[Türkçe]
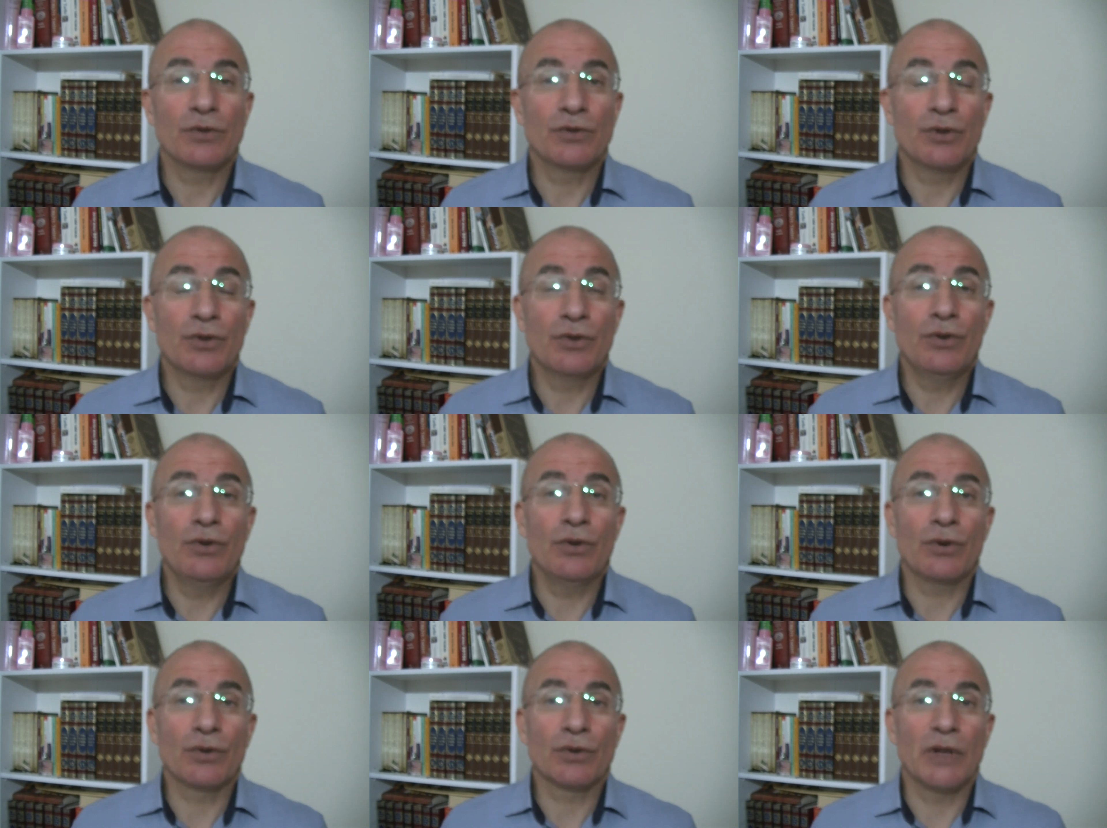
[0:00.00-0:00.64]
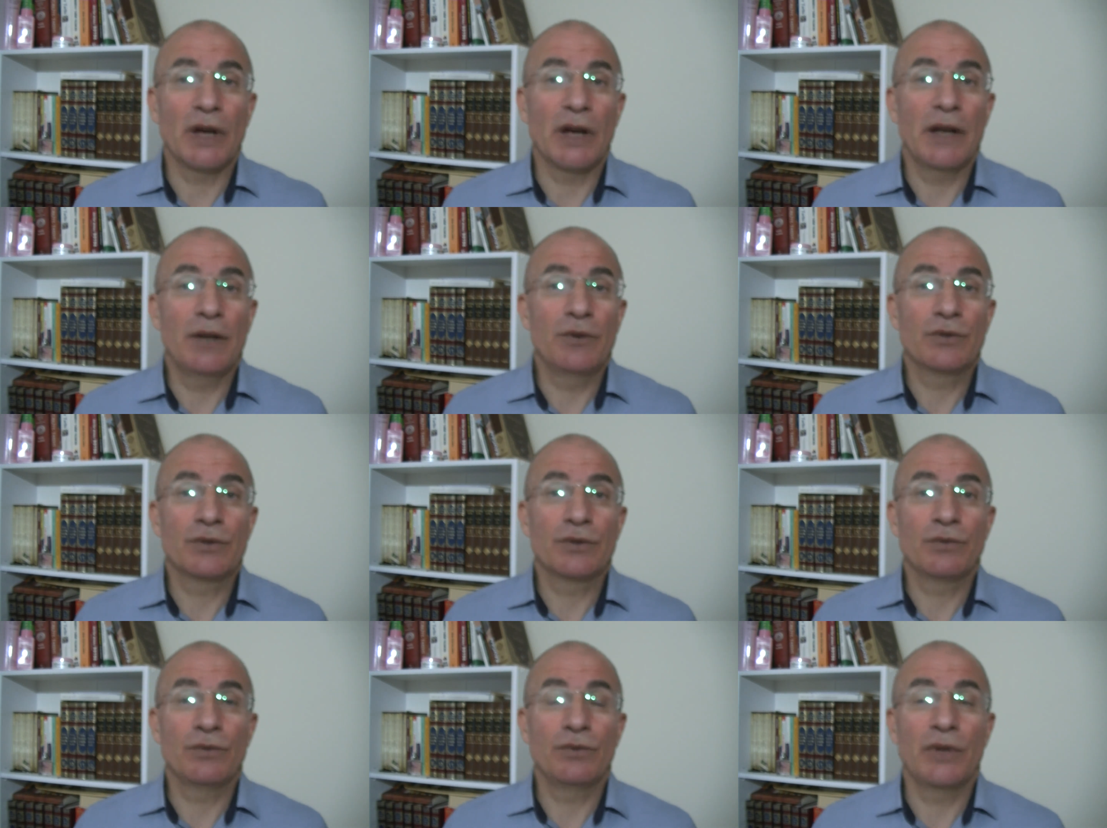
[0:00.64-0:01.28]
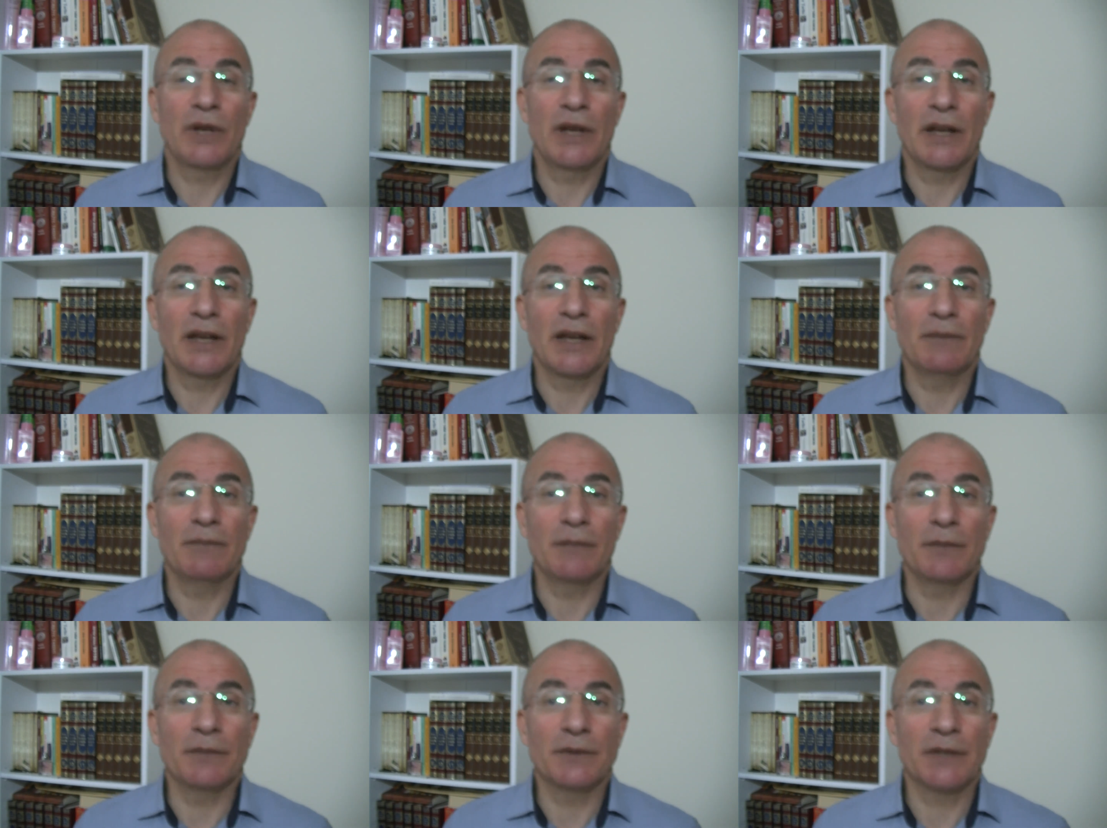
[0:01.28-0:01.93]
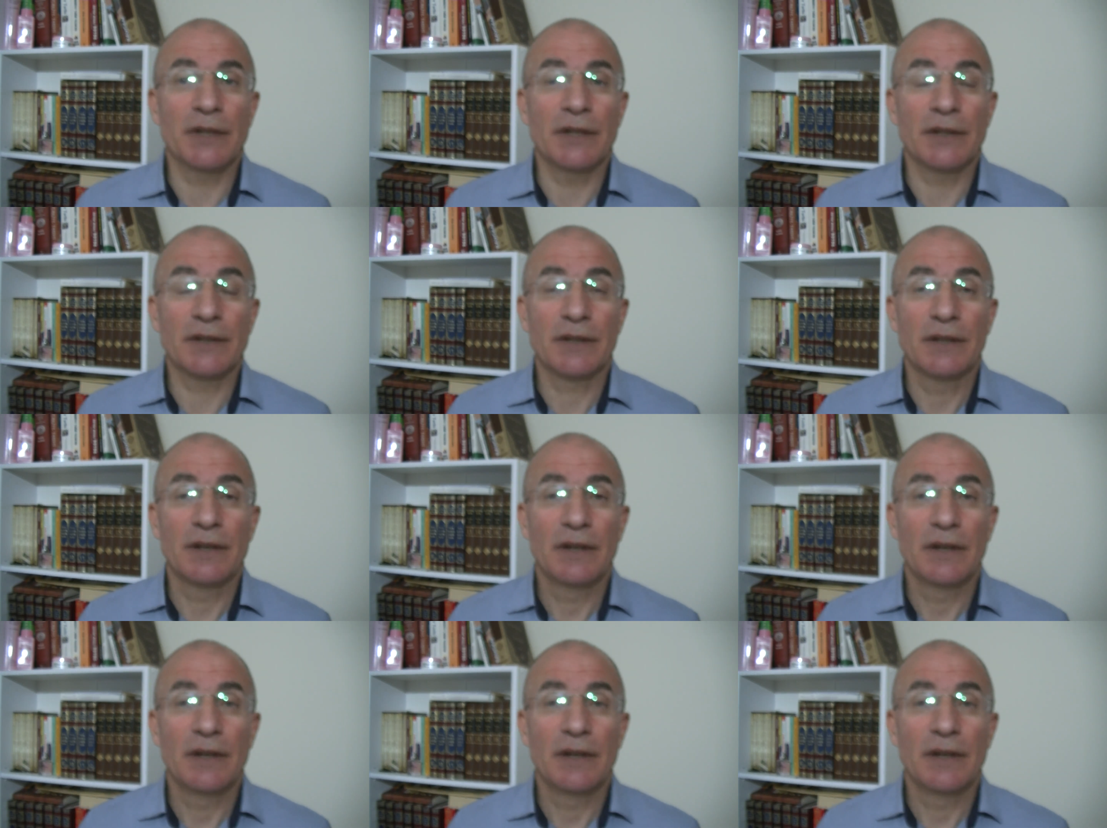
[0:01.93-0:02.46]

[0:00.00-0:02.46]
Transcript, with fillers: Çünkü yok daha henüz dünyaya gelmemişler.